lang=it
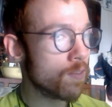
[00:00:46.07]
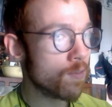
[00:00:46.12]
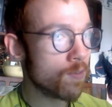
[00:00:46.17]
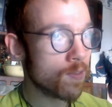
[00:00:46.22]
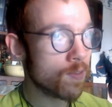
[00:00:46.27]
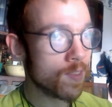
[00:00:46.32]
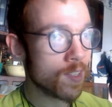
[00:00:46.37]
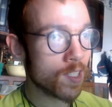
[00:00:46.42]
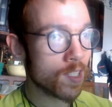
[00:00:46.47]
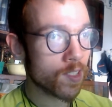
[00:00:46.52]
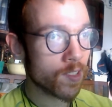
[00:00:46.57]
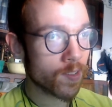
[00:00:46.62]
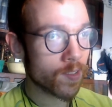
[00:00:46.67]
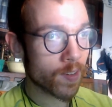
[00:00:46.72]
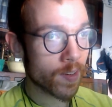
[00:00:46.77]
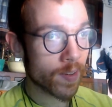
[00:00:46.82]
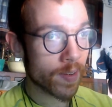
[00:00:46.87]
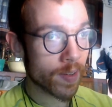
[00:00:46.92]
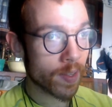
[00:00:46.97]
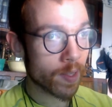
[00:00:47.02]
video
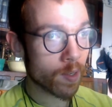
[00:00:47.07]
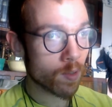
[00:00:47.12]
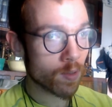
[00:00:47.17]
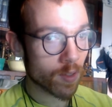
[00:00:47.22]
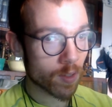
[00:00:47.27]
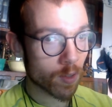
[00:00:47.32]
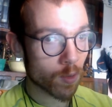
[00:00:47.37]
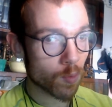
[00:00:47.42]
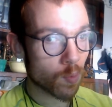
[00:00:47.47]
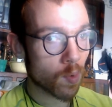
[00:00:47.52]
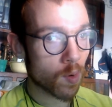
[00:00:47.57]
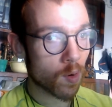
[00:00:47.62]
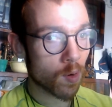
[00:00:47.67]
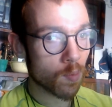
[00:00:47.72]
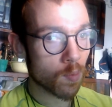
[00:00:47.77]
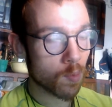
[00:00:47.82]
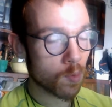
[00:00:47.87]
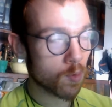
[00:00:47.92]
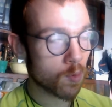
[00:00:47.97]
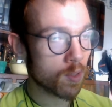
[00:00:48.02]
che io sono poco
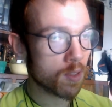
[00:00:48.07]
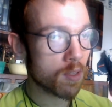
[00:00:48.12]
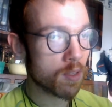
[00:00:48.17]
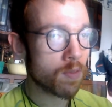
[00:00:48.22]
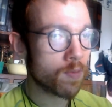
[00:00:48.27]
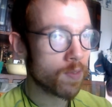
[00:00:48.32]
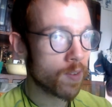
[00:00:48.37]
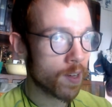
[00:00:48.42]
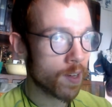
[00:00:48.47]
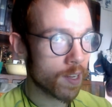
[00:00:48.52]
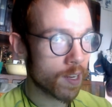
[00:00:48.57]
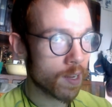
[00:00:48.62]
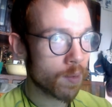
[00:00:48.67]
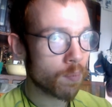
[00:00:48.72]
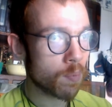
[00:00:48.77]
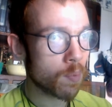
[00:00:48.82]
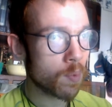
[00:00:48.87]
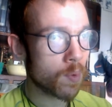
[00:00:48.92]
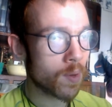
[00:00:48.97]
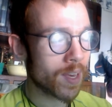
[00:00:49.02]
abituato a fare,
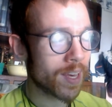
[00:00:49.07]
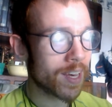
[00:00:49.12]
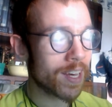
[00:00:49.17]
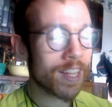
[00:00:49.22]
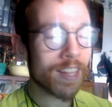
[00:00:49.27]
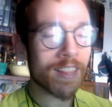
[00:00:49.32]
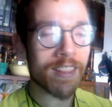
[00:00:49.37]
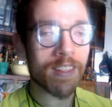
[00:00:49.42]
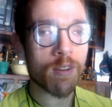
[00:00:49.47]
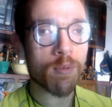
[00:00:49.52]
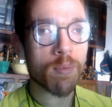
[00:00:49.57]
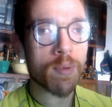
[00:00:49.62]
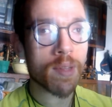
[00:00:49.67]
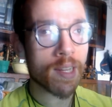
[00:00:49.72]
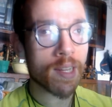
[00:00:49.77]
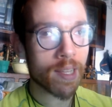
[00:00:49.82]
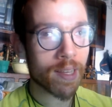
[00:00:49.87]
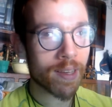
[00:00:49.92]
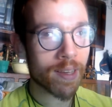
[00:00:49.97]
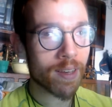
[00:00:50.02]
più che altro
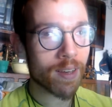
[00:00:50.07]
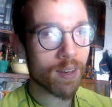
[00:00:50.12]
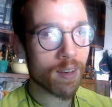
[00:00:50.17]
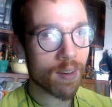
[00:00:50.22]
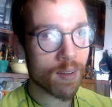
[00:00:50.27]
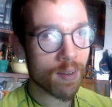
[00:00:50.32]
perché